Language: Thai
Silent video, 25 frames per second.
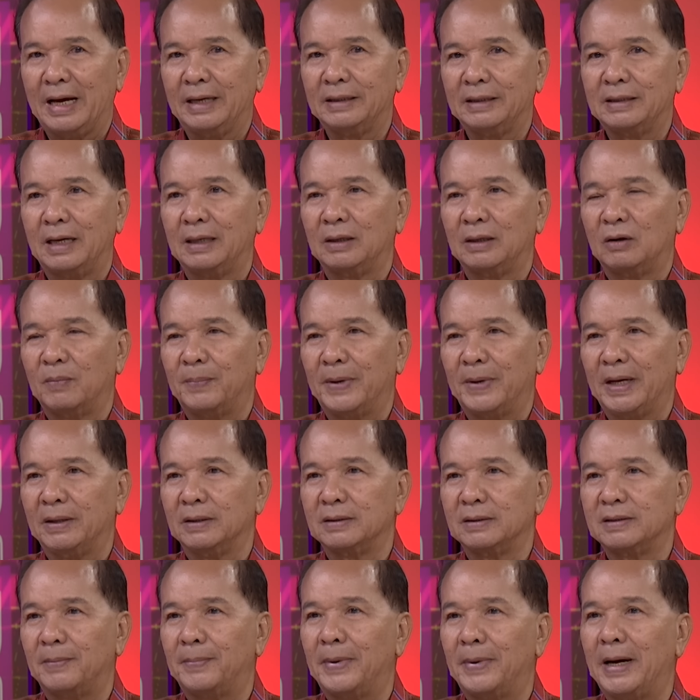หลายๆท่านก็ไป
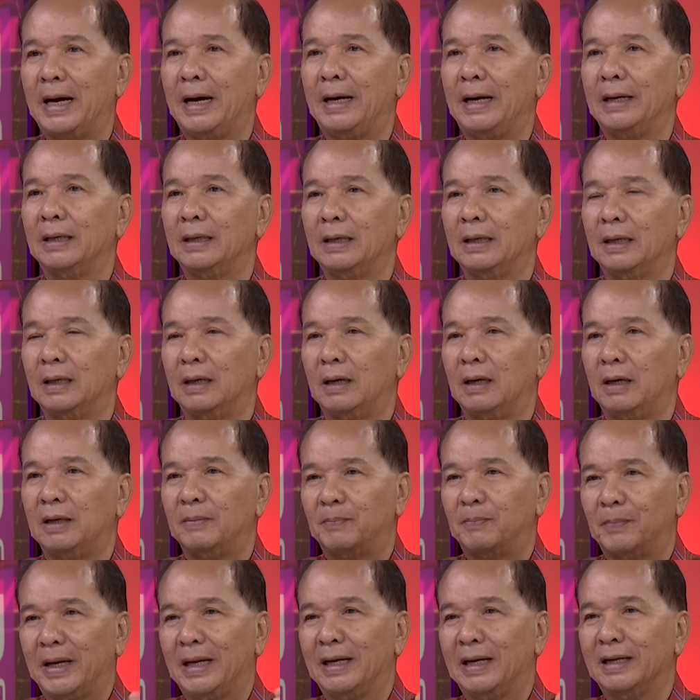สภานั่นแหละ
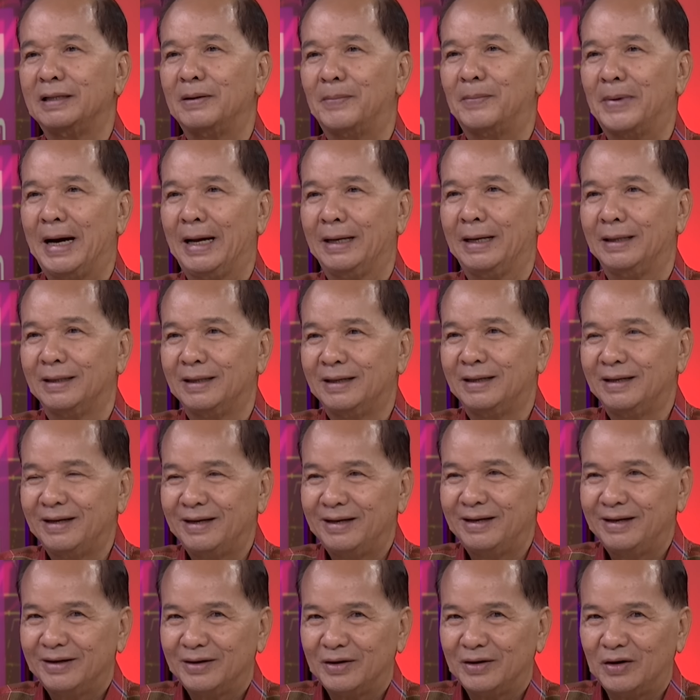ไปรัฐบาล
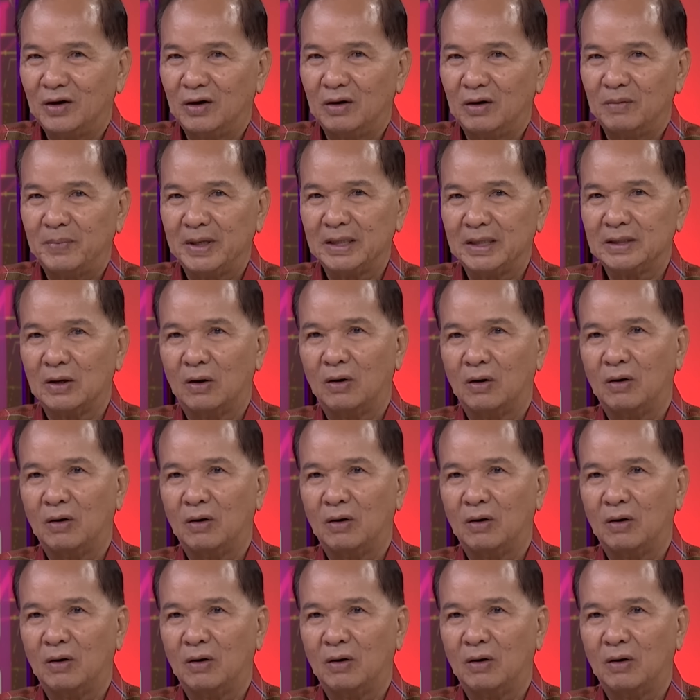ก็ไป